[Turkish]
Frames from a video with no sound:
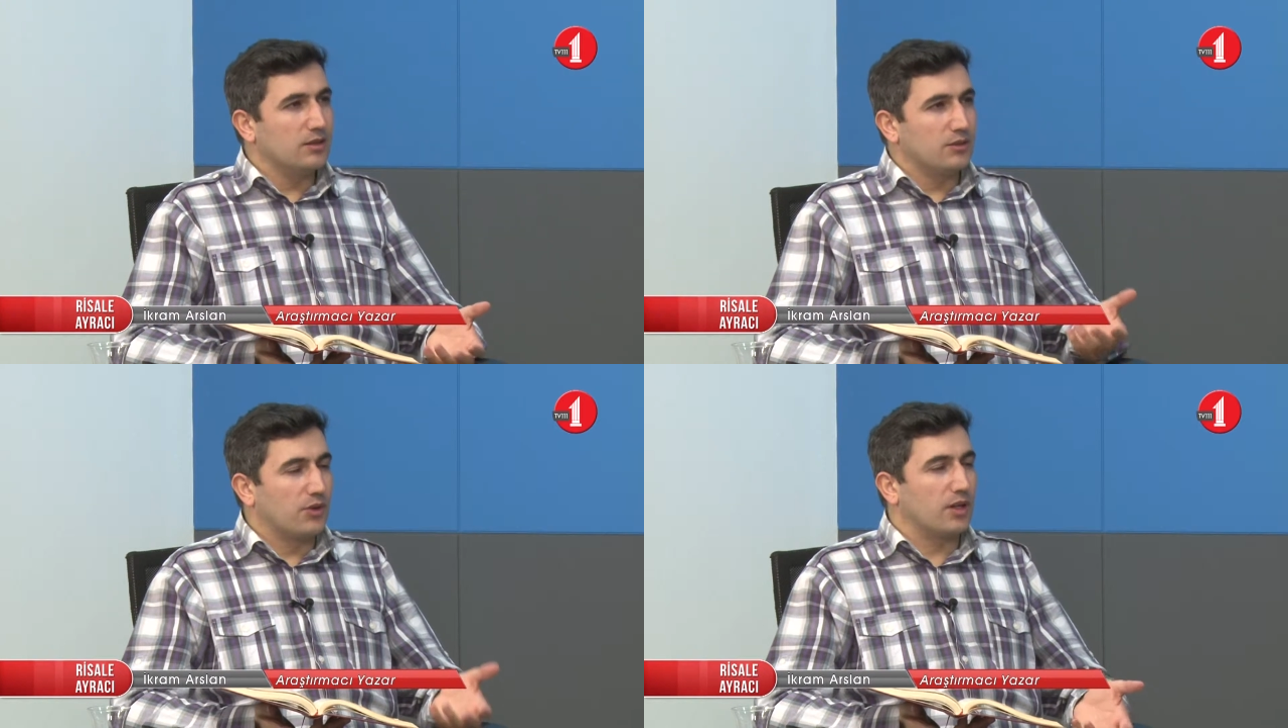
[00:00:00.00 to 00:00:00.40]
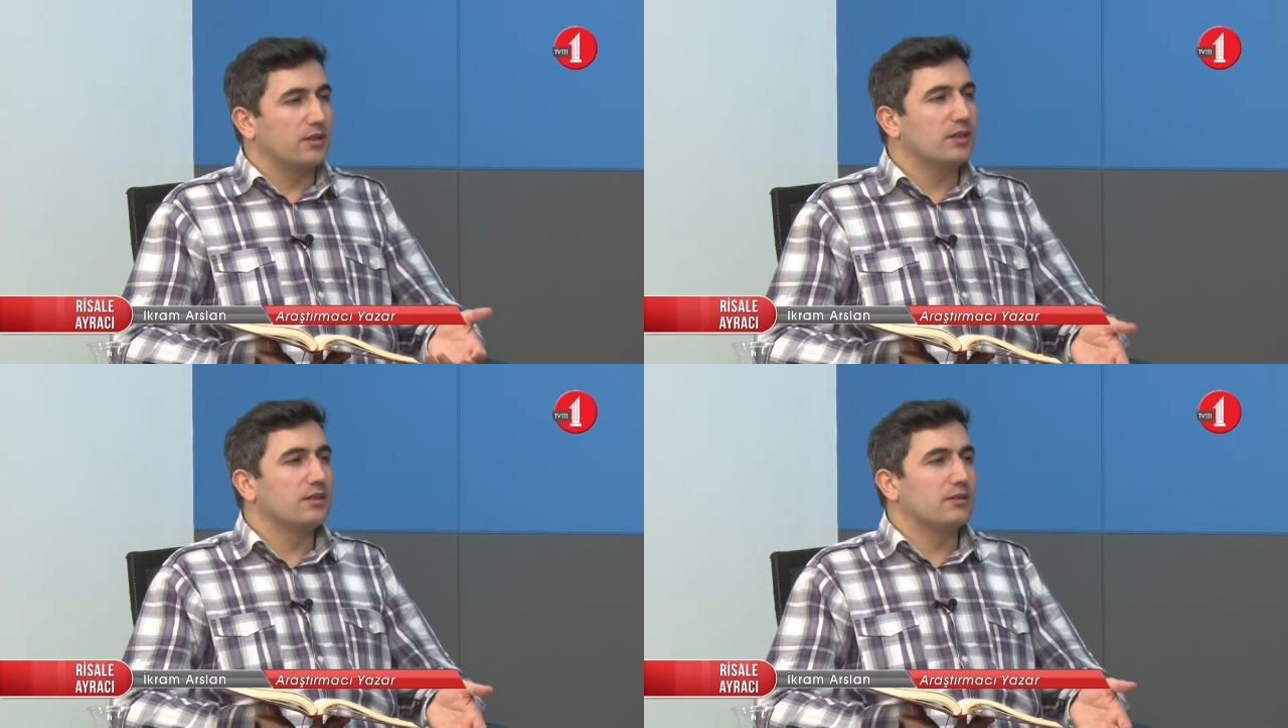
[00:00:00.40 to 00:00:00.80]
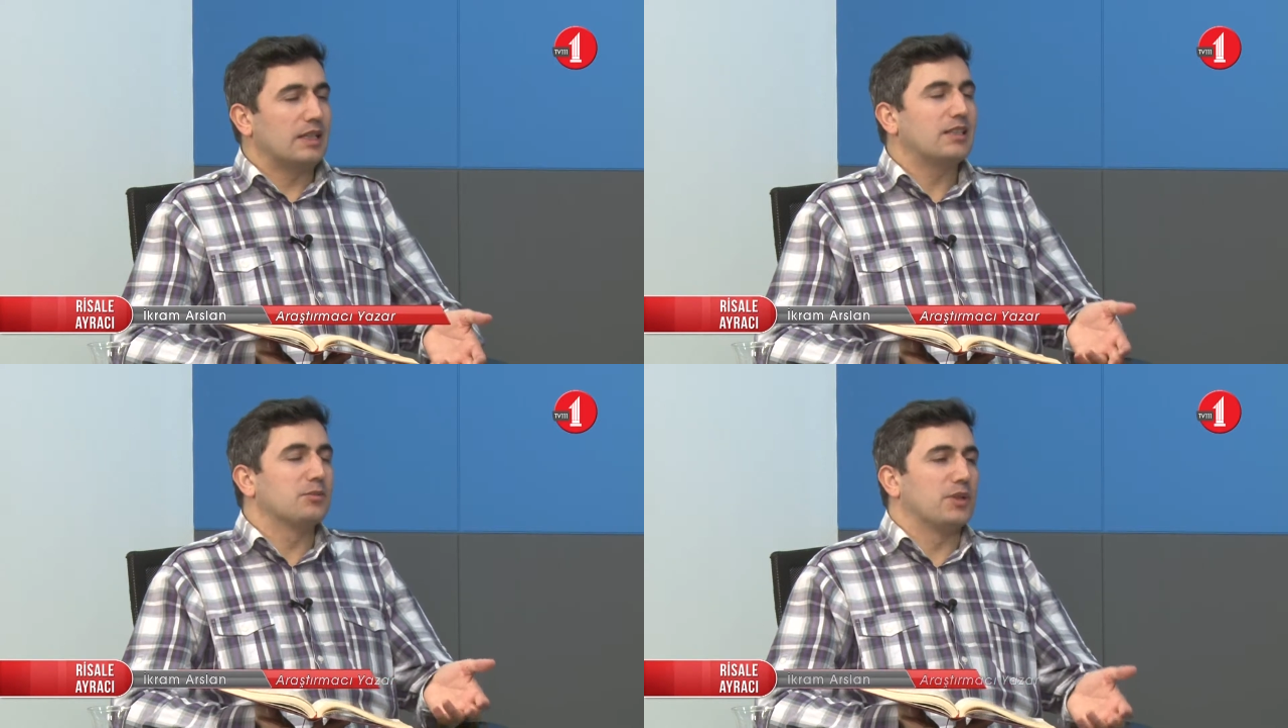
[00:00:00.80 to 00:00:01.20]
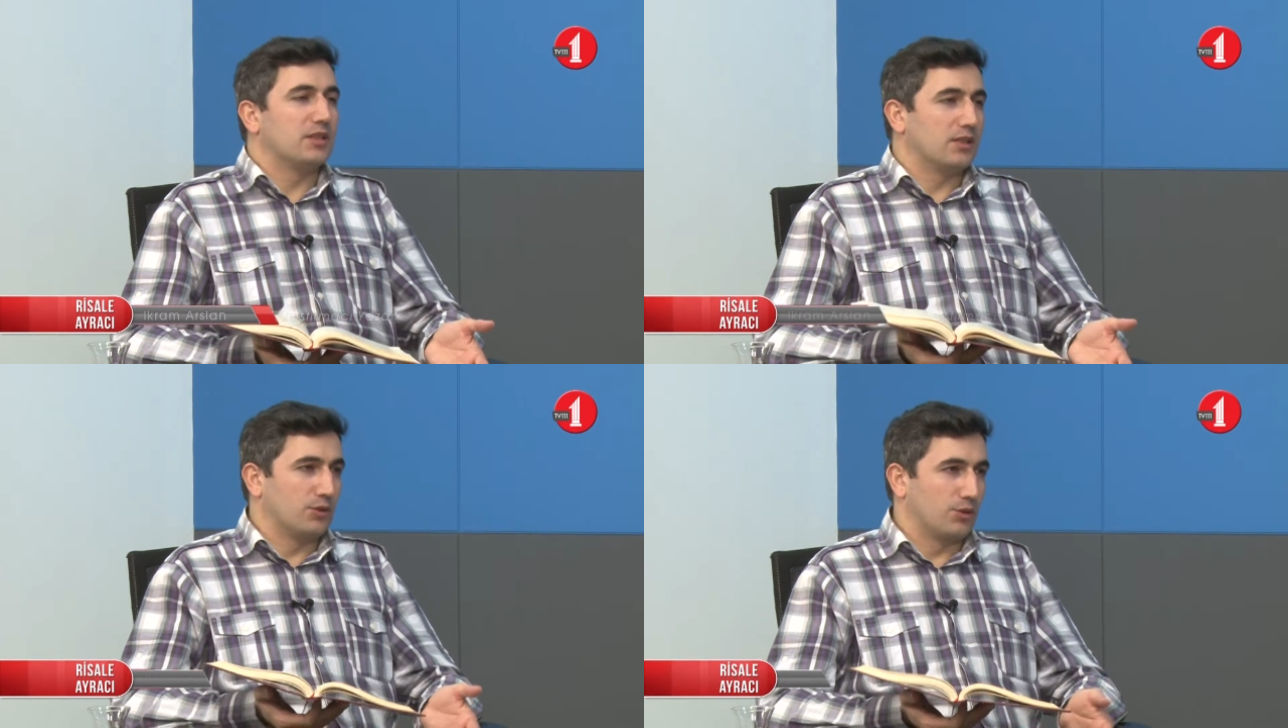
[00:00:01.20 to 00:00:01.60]
ifade
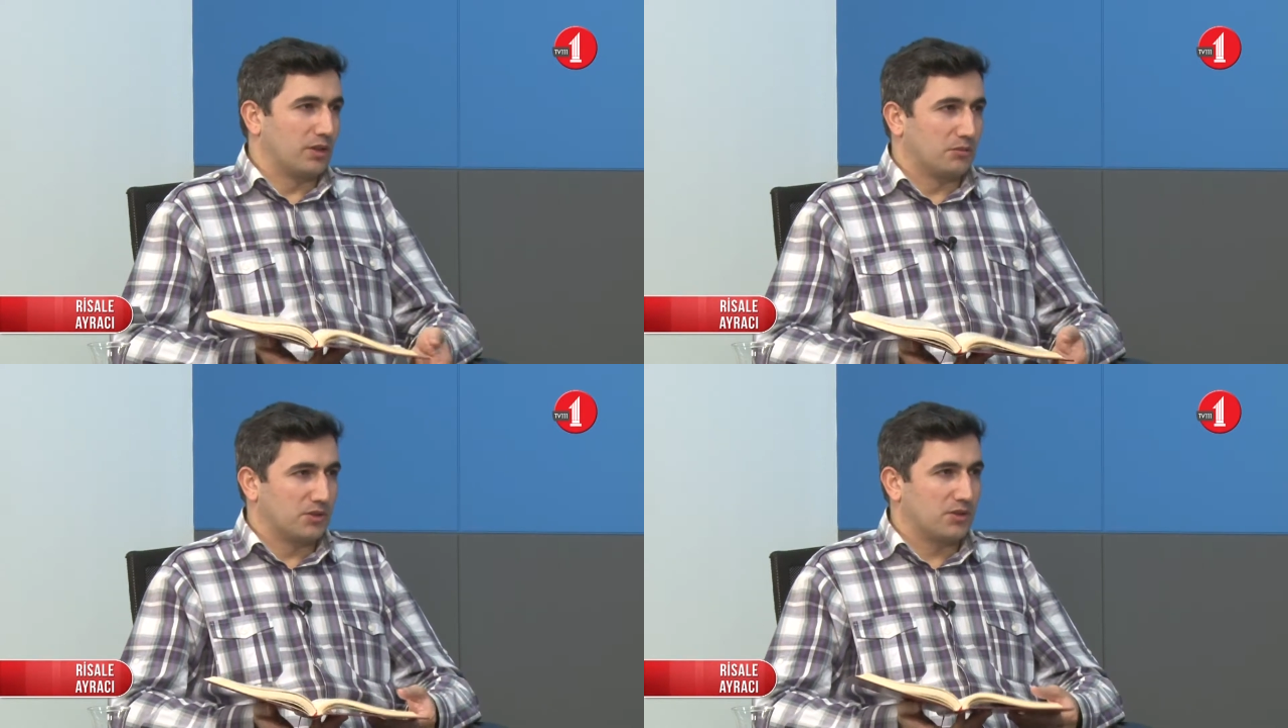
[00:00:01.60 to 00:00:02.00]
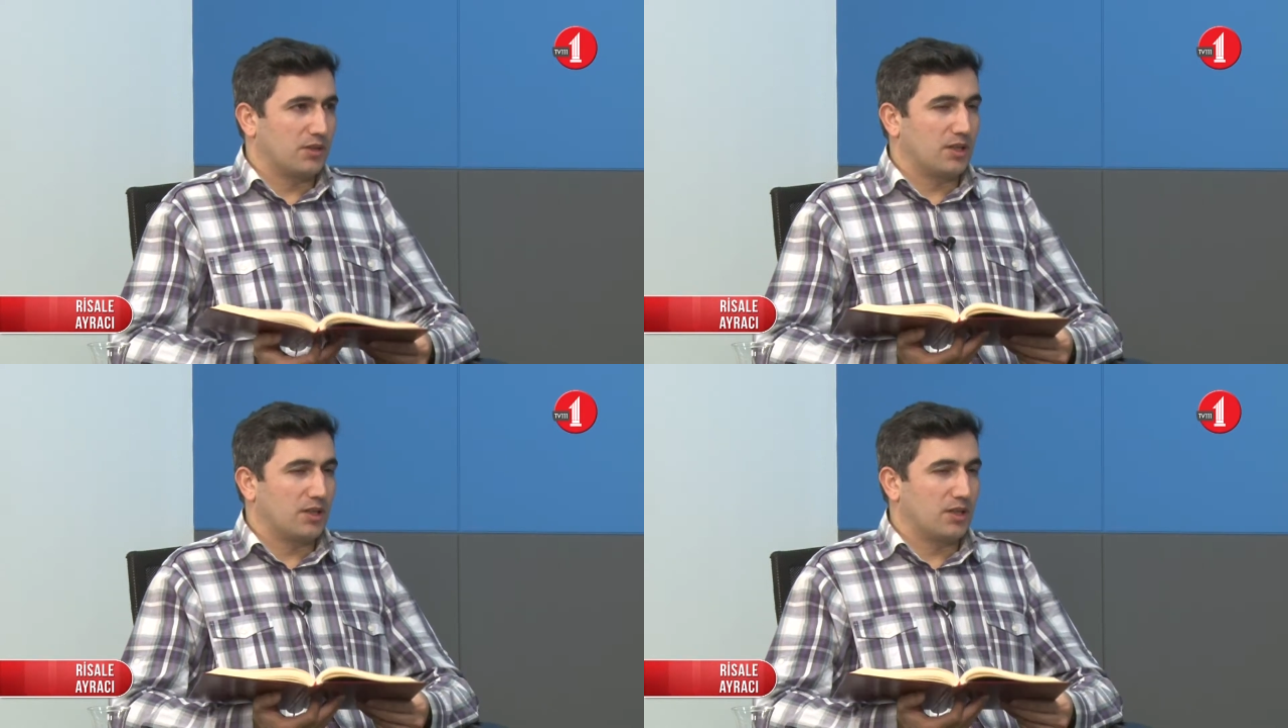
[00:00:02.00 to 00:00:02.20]
etmediğini öğrenmiştik.